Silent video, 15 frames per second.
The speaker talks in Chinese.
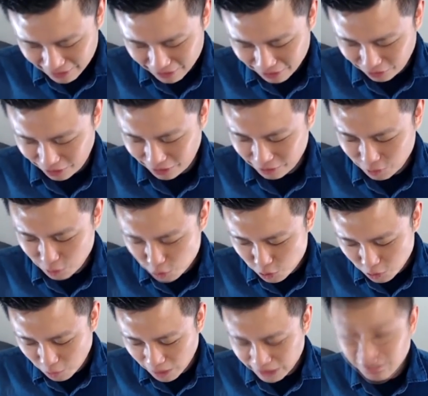对，所以我觉
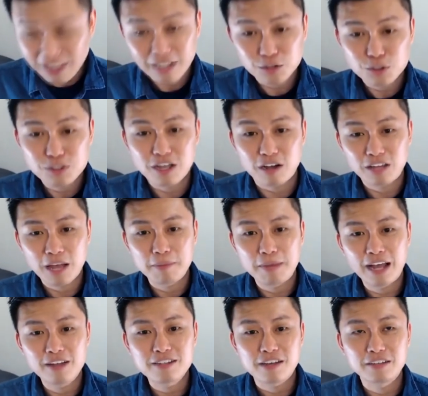得王道银行去找他们，
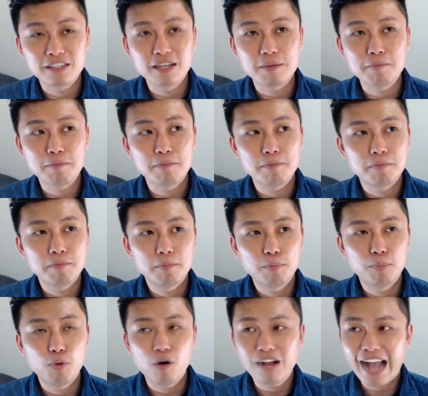还要找那个
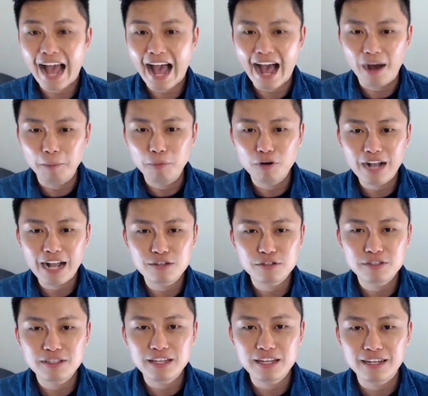波卡啊，波卡就
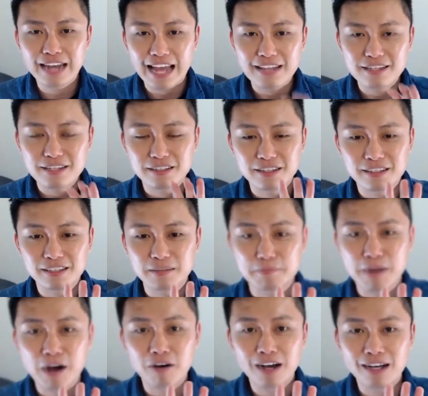是那个蓝色的那个
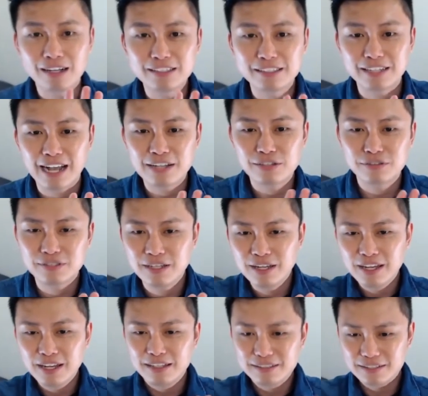猫啊，很可爱。就是
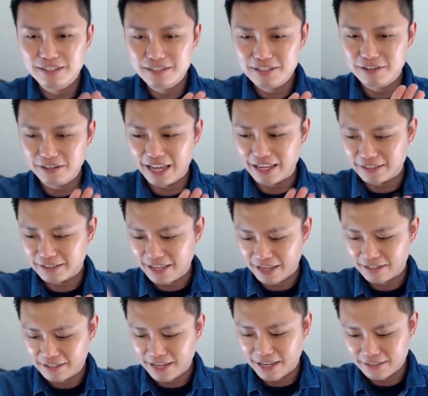这次有两两
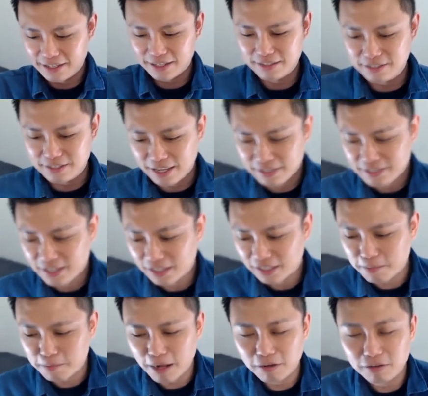张这样子，两张
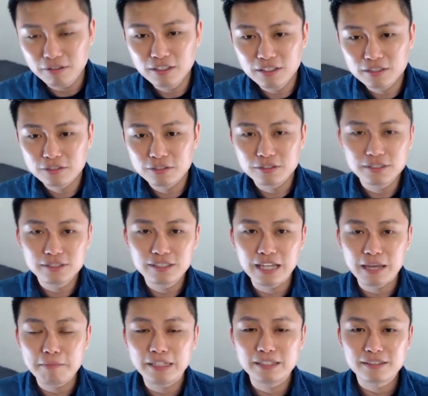跟猫就是联
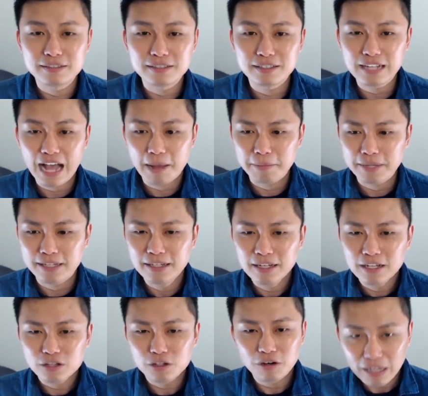名的这个卡片
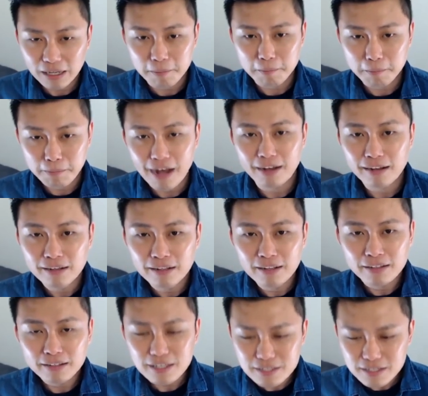都很棒。
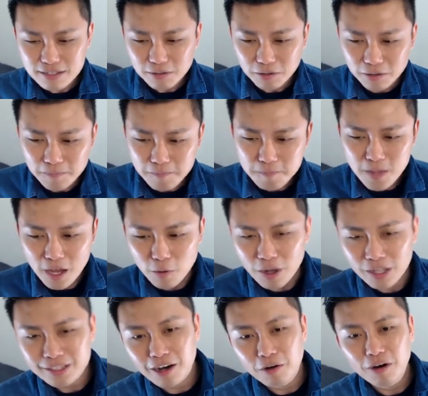但是王
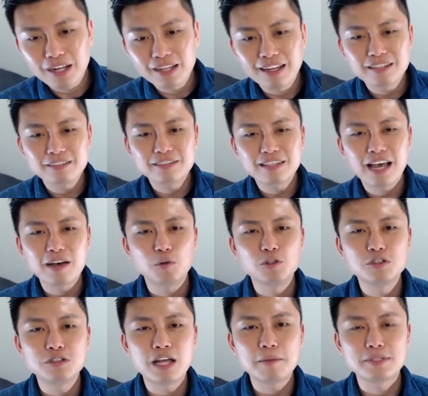道的话，他他，我
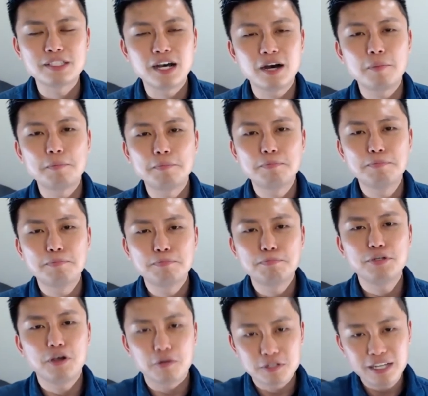觉得他比较不
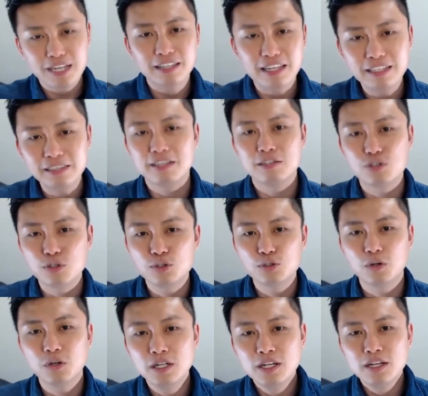友善的一点就是
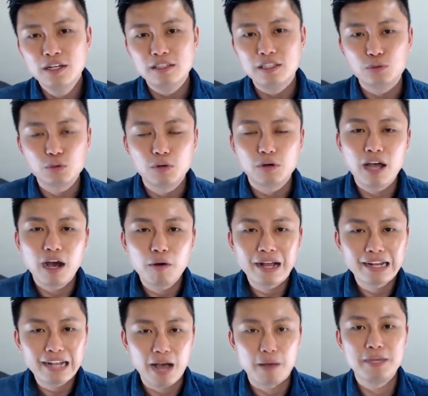说，你如果要换
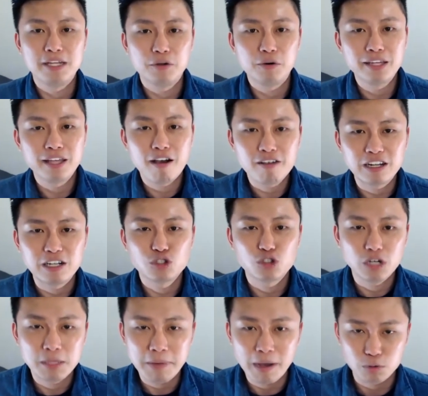卡面的话，他要跟你收
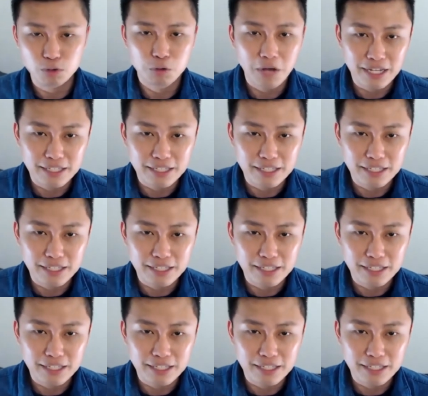一百五十块